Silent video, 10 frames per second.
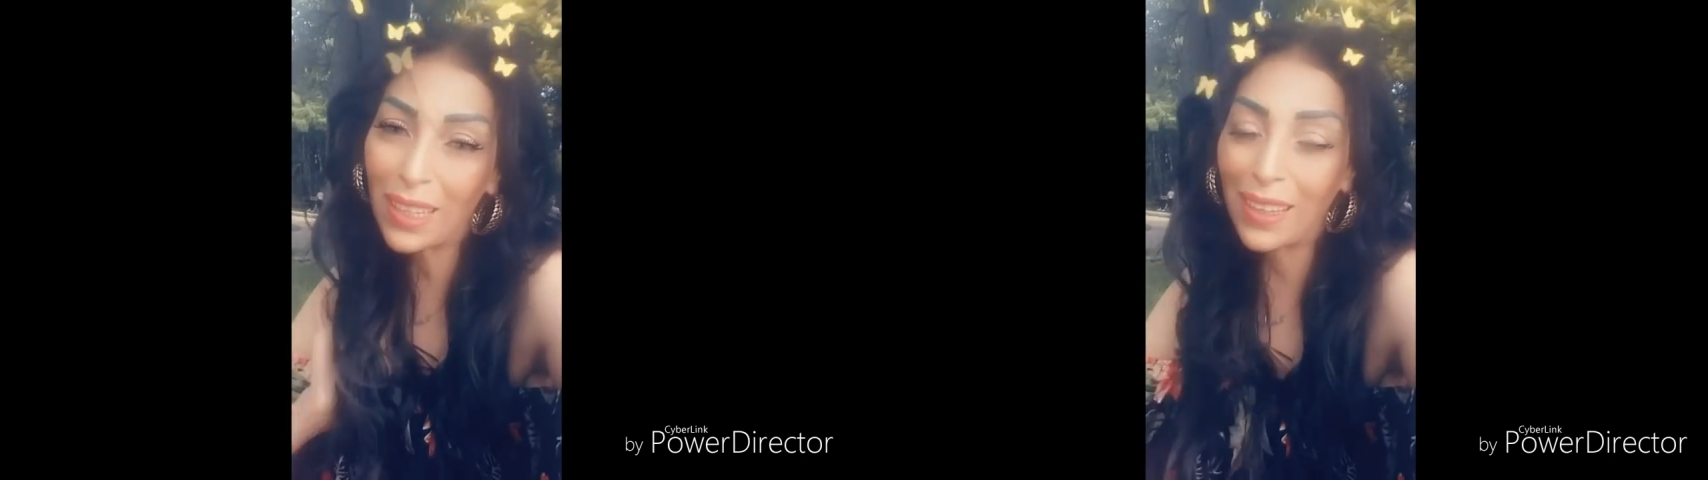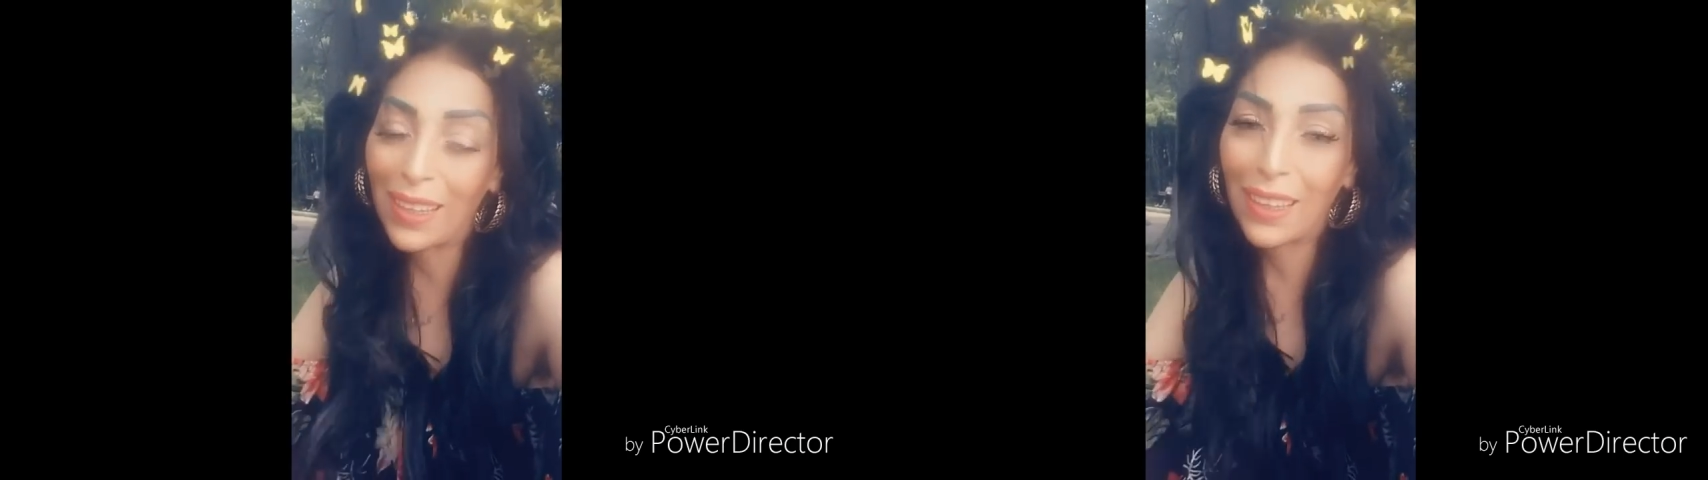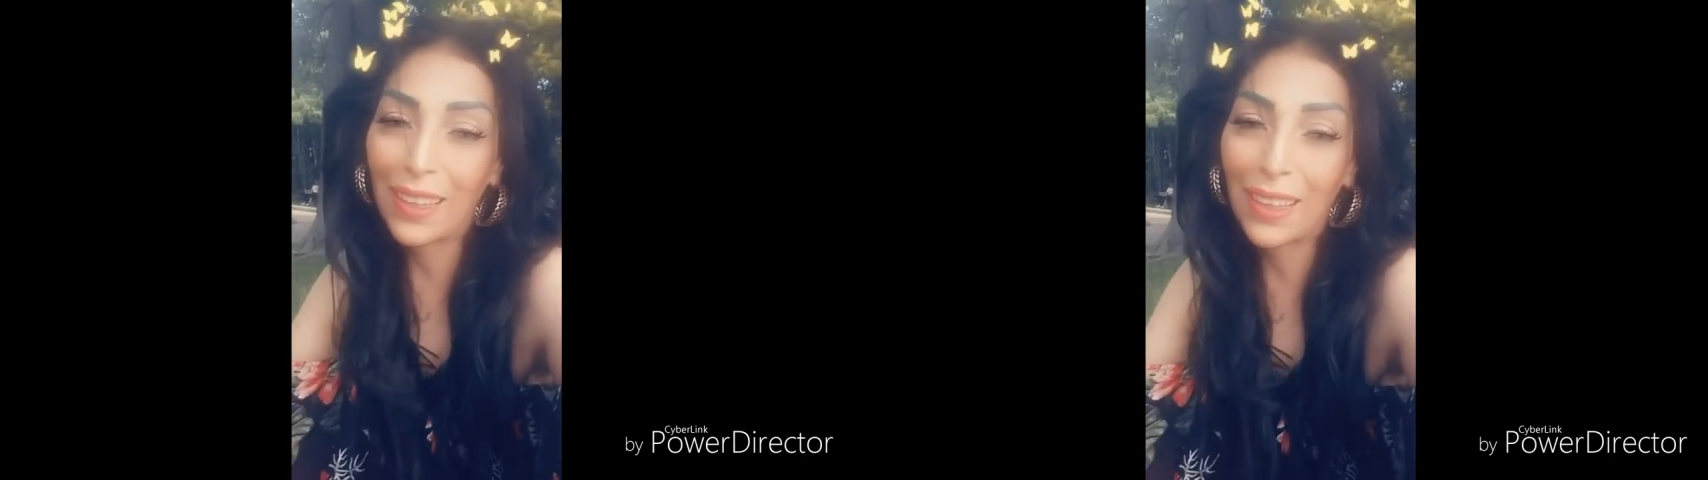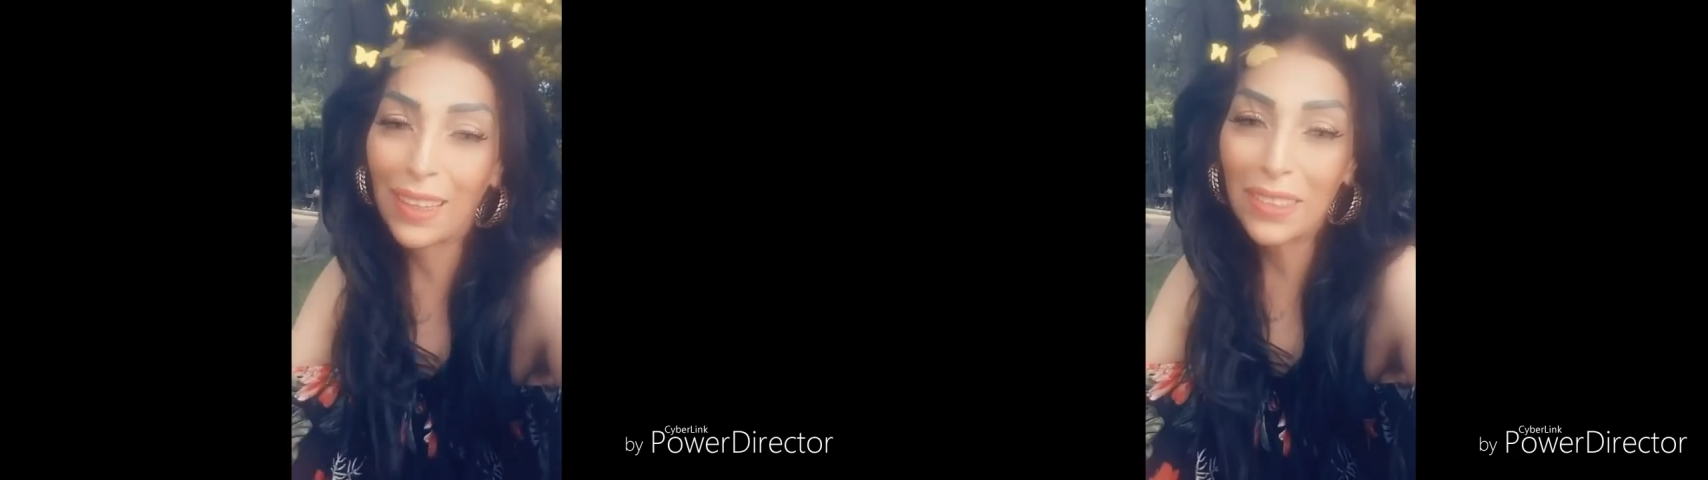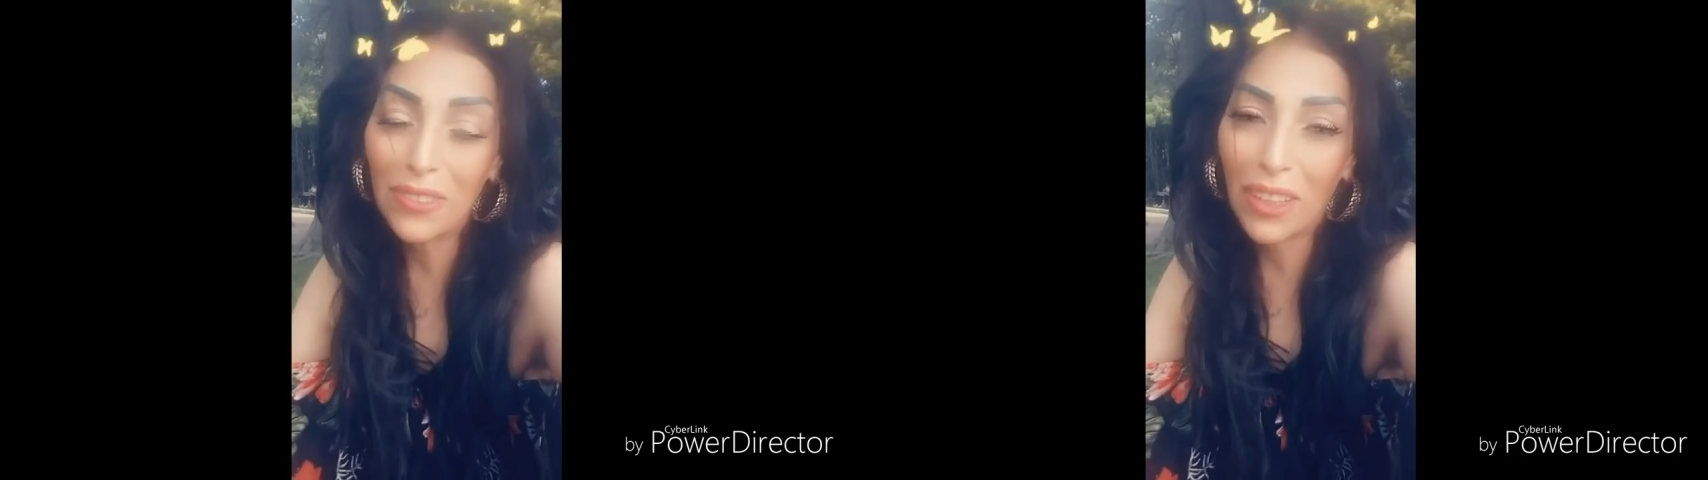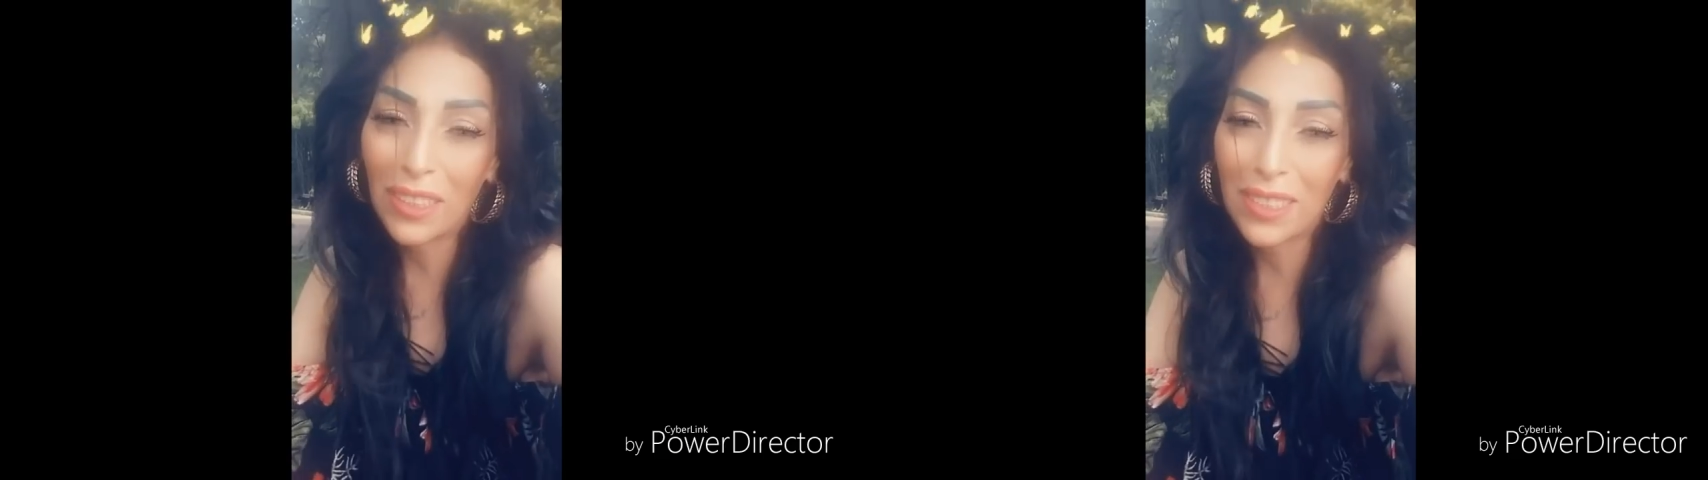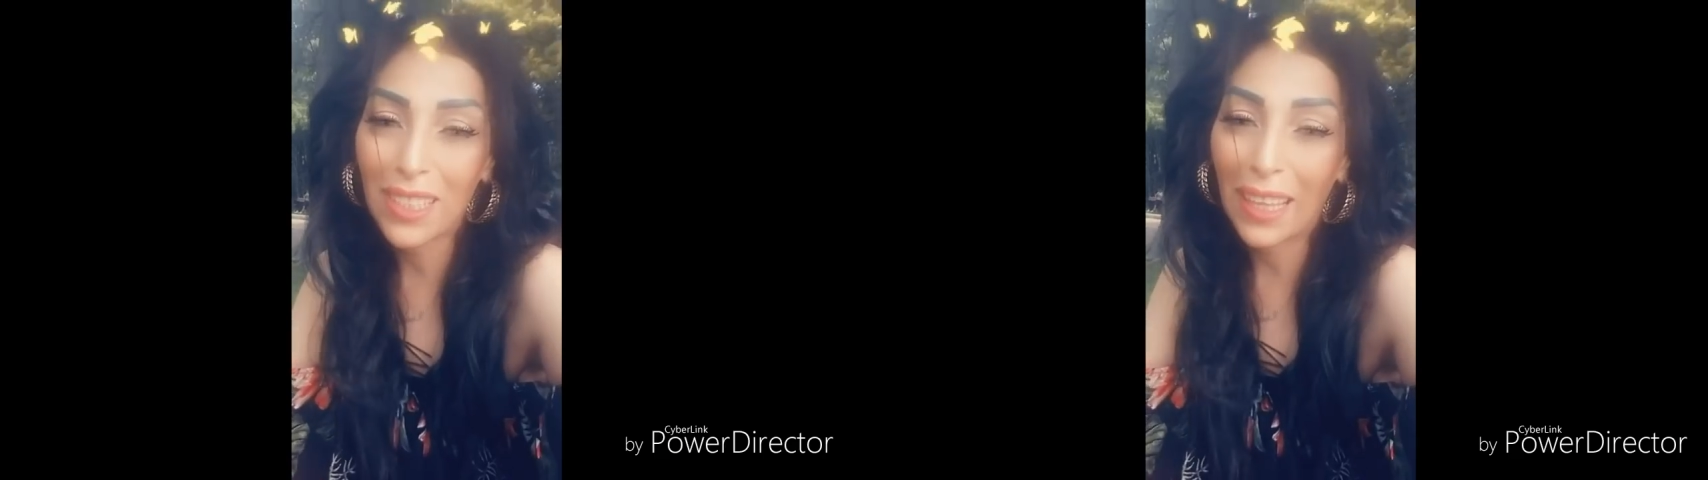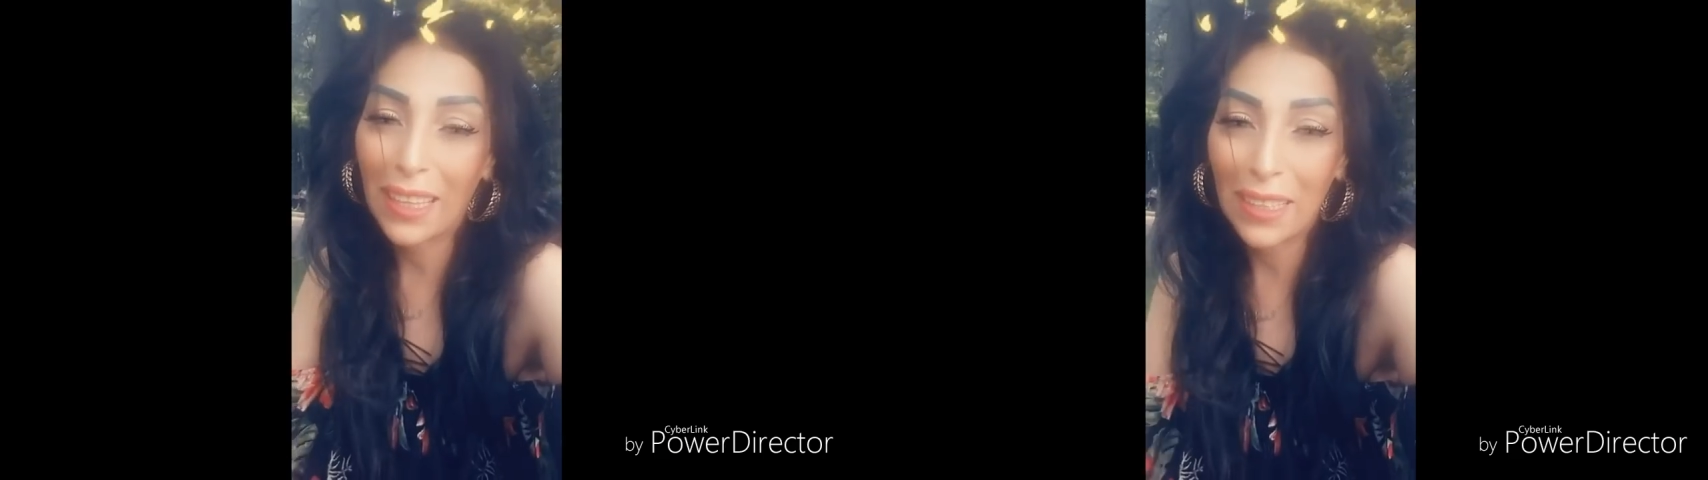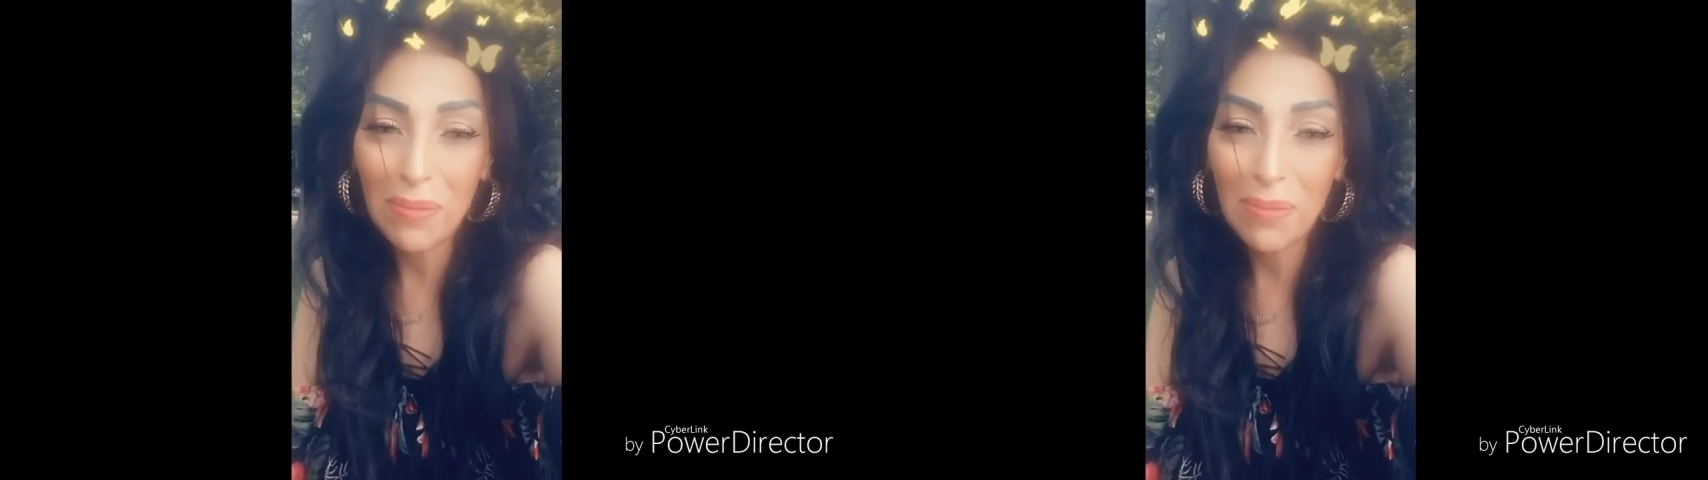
آه ديك فانيسا راهي كيما